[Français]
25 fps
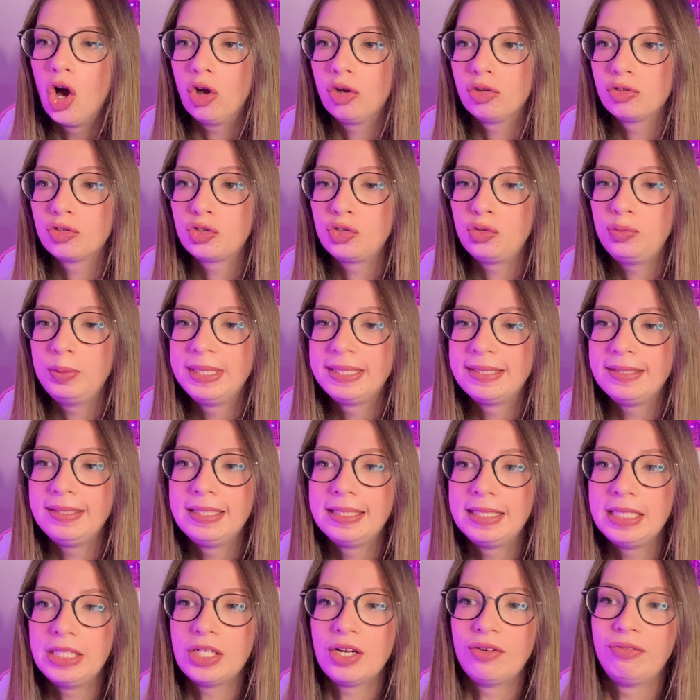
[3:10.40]
Ensuite,
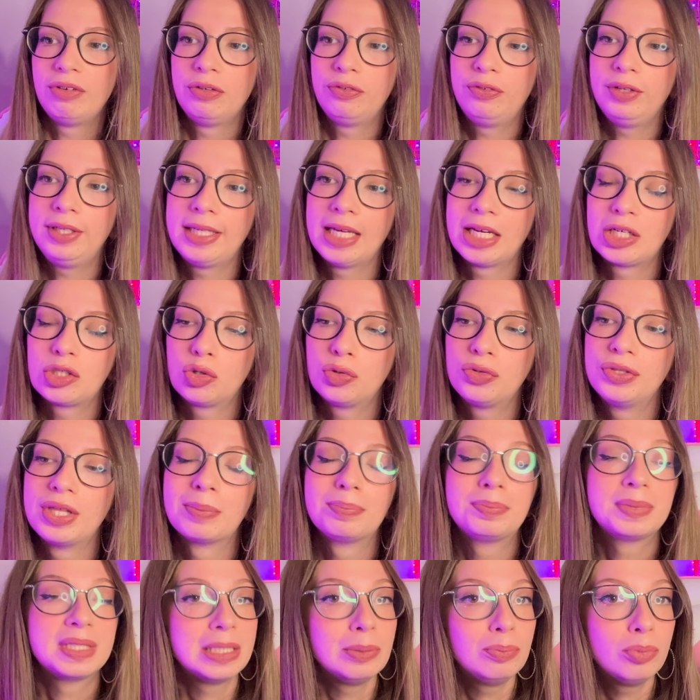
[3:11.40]
ici, j'avais fait quelque chose d'un
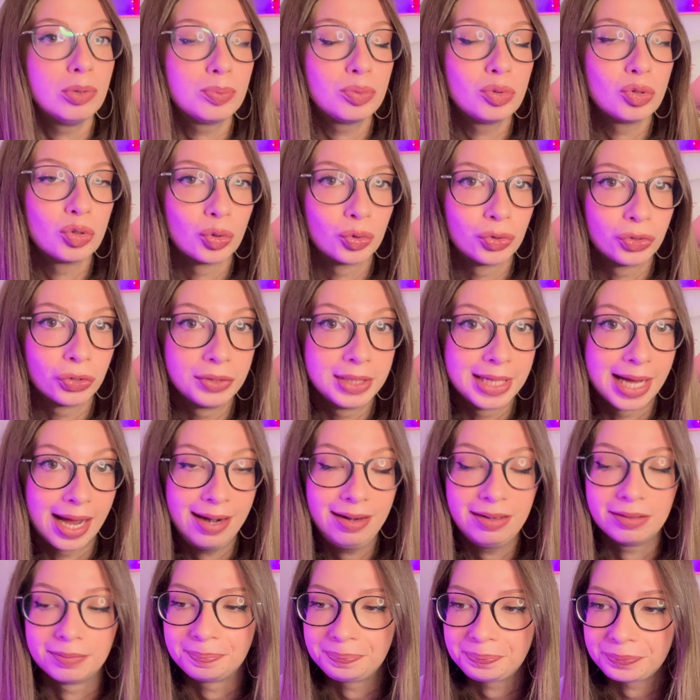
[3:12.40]
petit peu plus
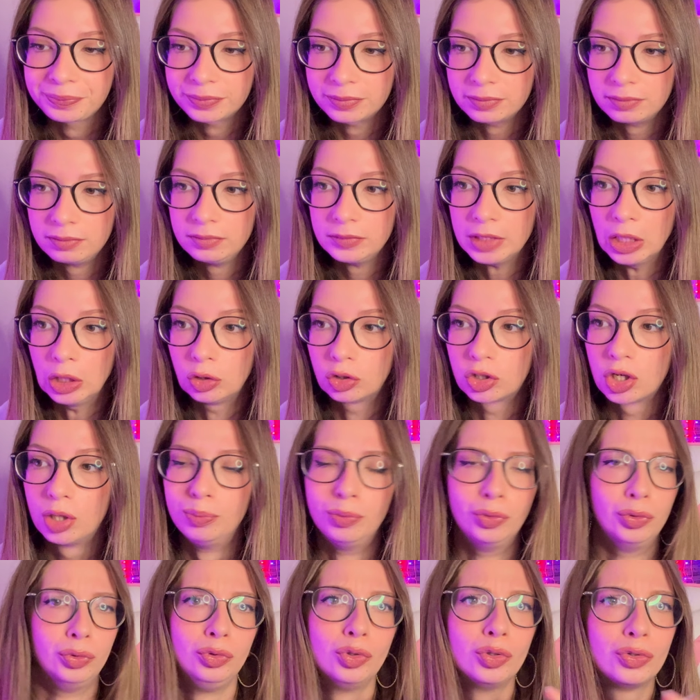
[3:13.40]
automnal,
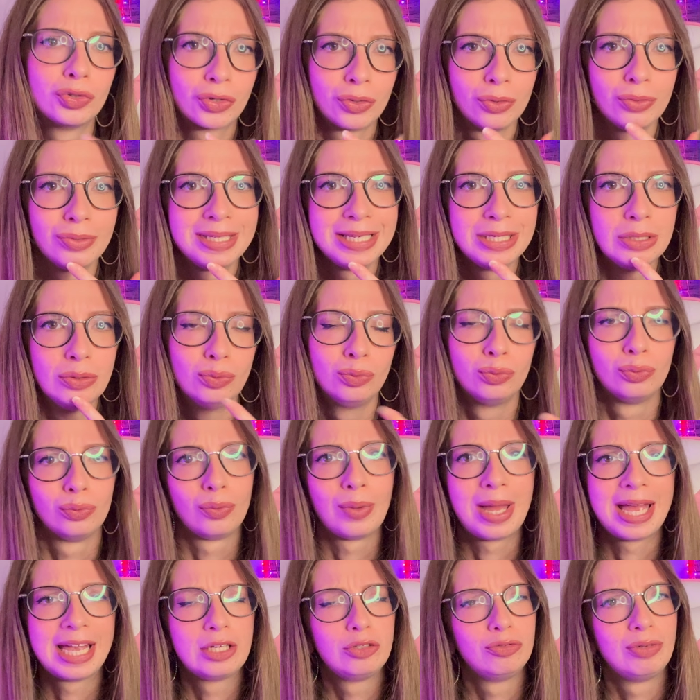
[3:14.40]
comme notre saison
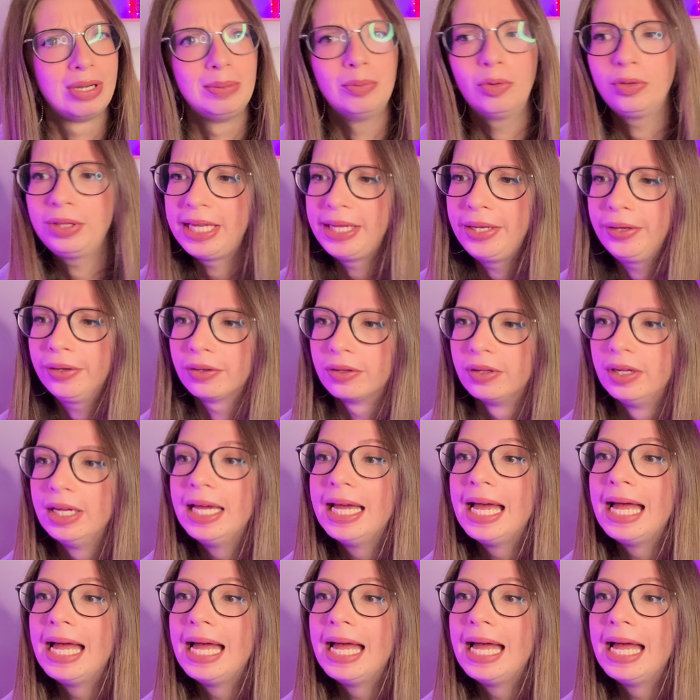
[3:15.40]
actuellement d'ailleurs.